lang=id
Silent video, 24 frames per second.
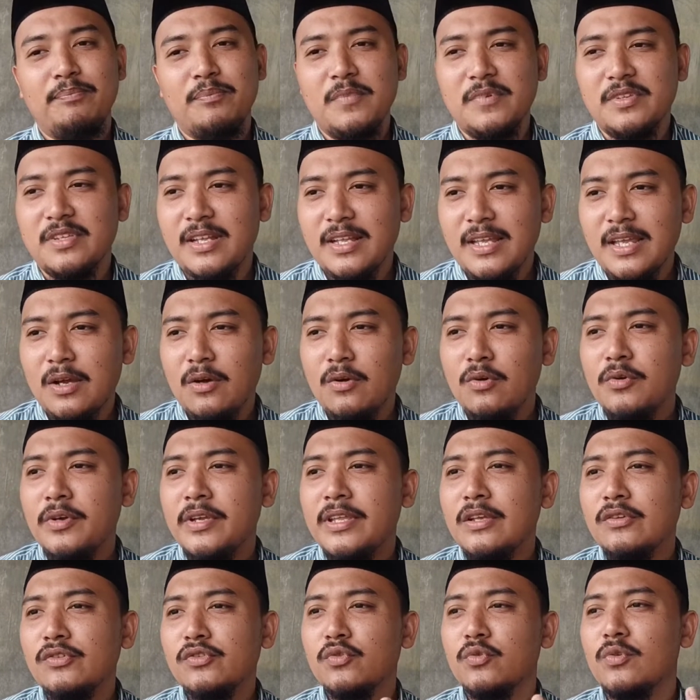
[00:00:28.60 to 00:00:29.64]
Misalnya, oh
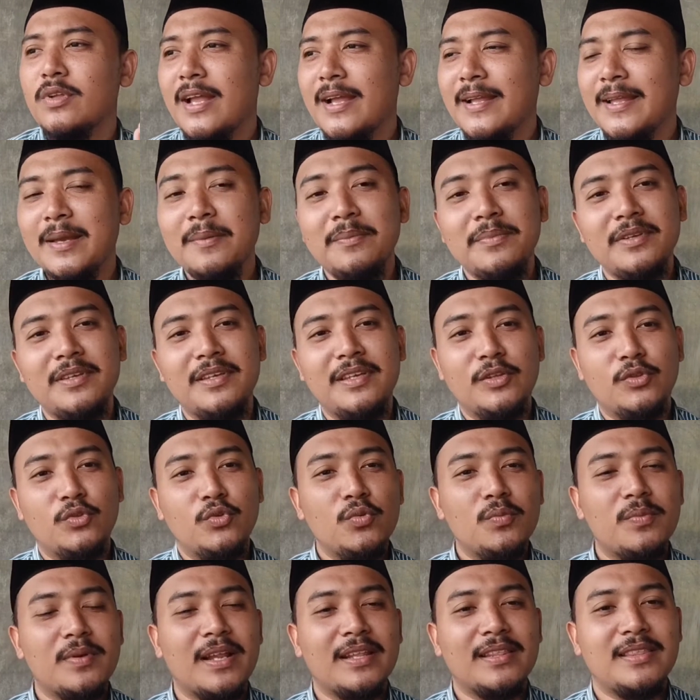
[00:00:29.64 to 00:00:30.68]
ini sunnah Nabi,
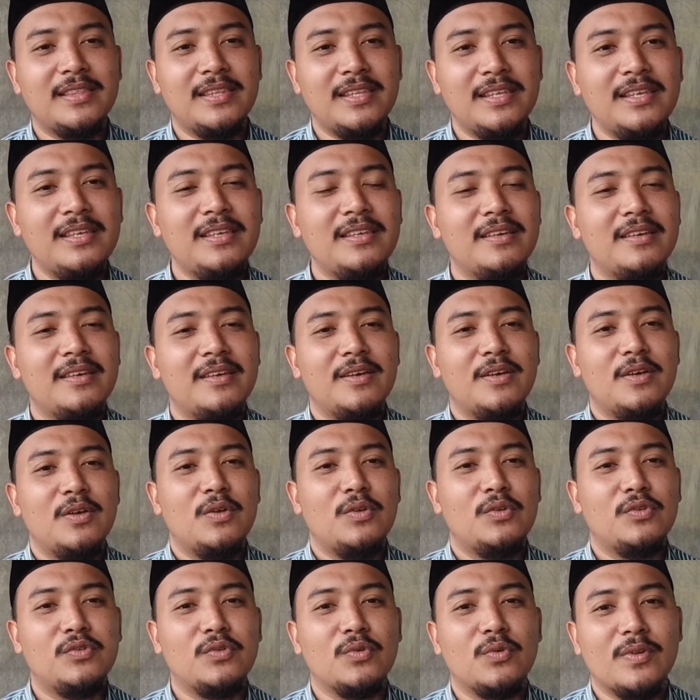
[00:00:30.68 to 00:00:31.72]
itu berarti
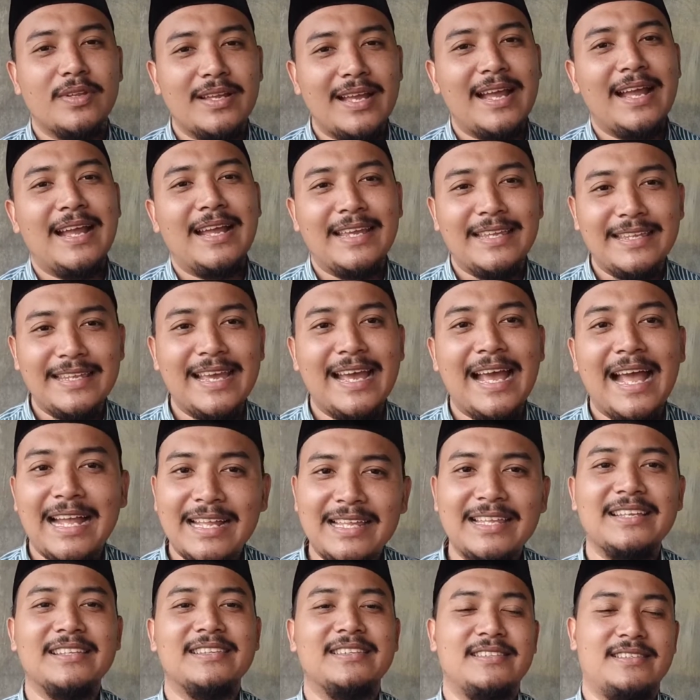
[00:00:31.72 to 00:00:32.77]
sunnahnya
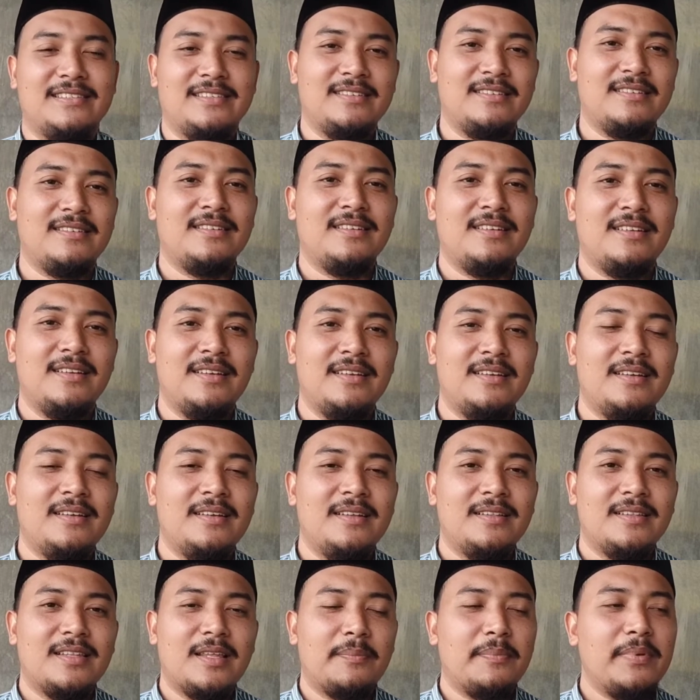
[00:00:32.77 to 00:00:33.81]
hadis.
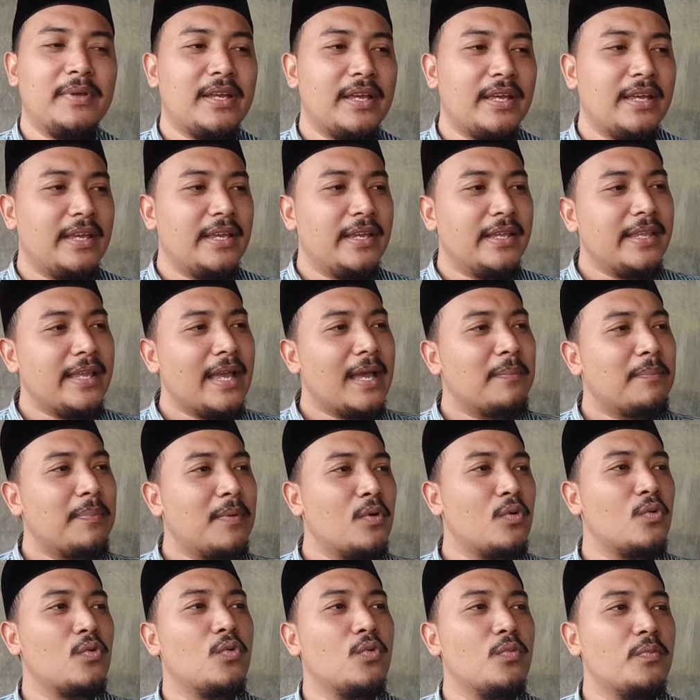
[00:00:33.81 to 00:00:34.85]
Tapi ini apa
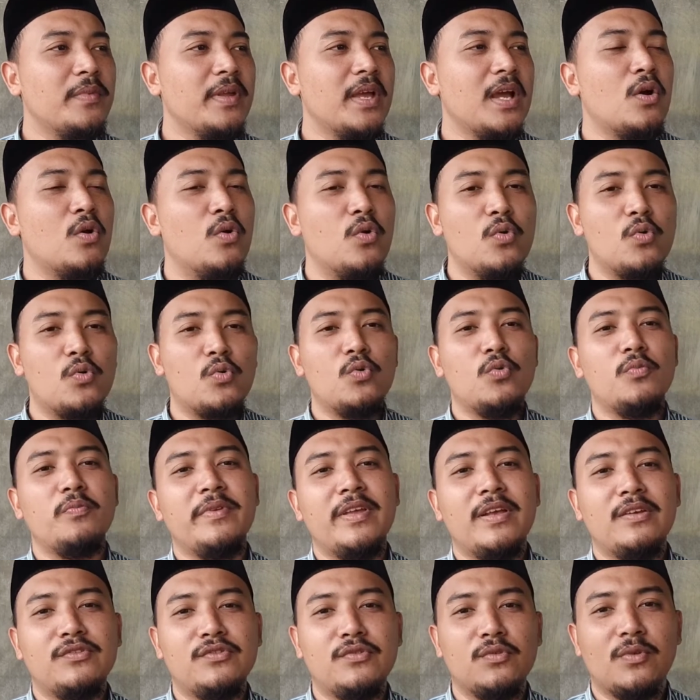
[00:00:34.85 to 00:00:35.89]
hukumnya?
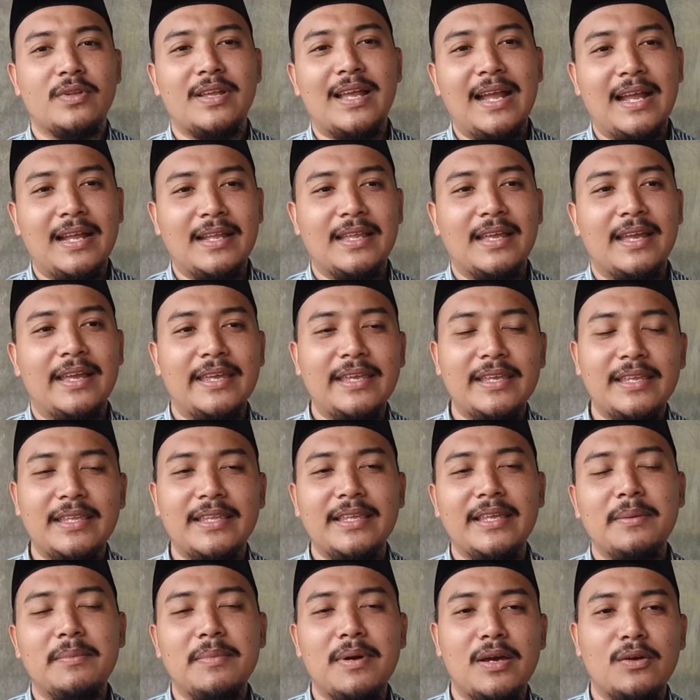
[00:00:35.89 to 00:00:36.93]
Hukumnya sunnah. Nah,
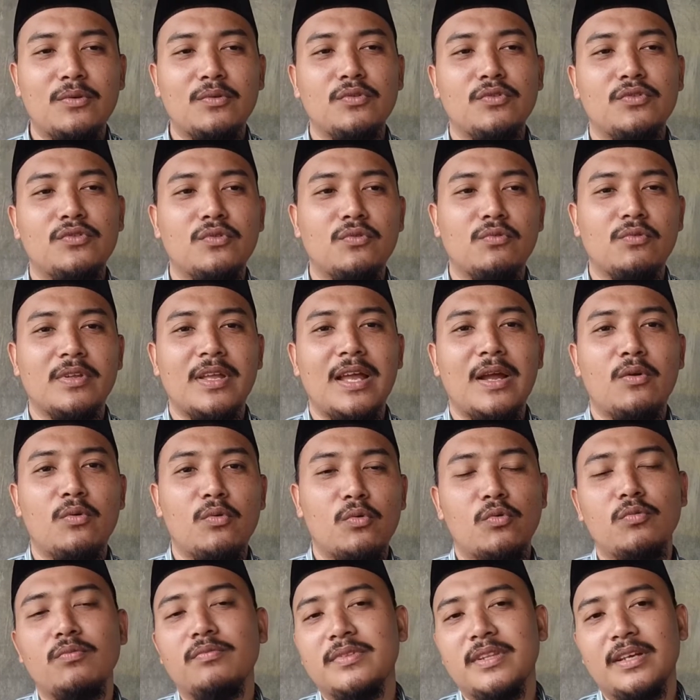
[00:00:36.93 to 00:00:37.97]
ini baru sunnah
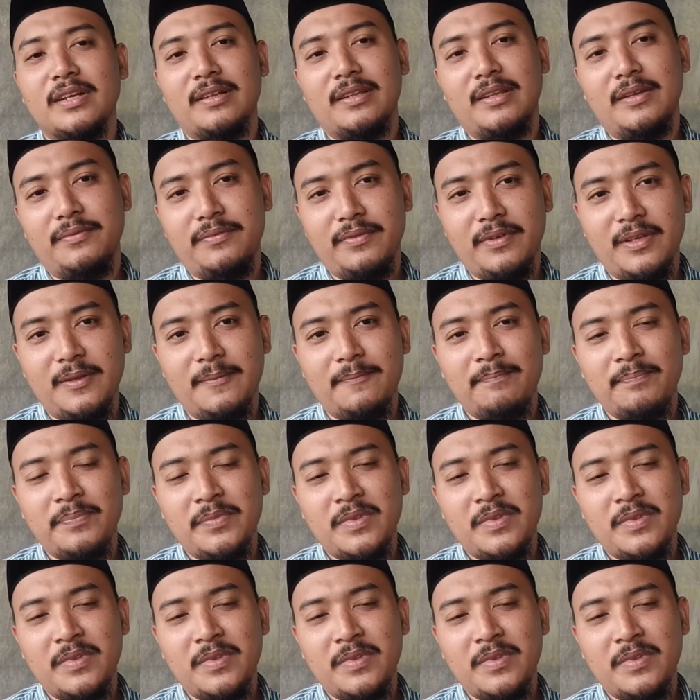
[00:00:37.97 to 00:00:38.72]
hukum taklifi.